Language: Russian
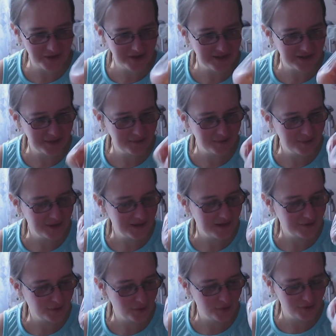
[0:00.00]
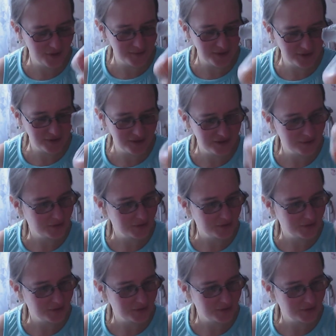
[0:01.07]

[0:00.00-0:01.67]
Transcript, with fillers: она для меня их в свое время открыла,